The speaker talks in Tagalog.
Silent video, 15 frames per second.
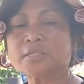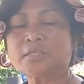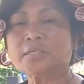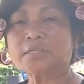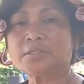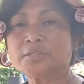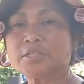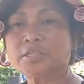
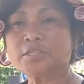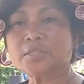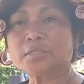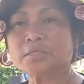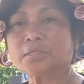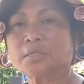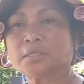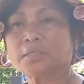said she
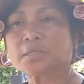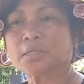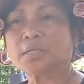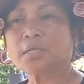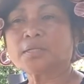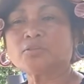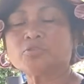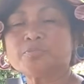still got a
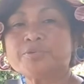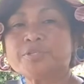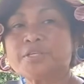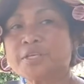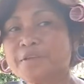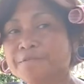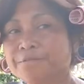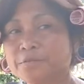lot of
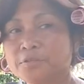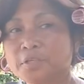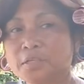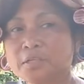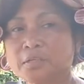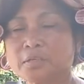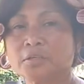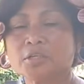seafood
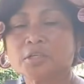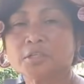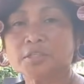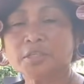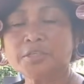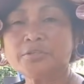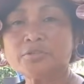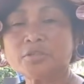in her
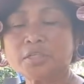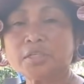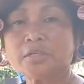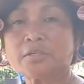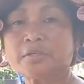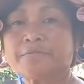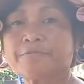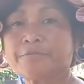Did you see
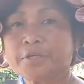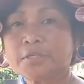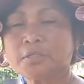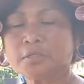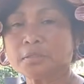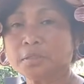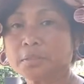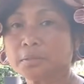her
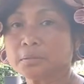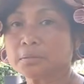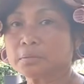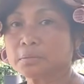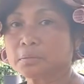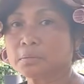freezer? Yeah,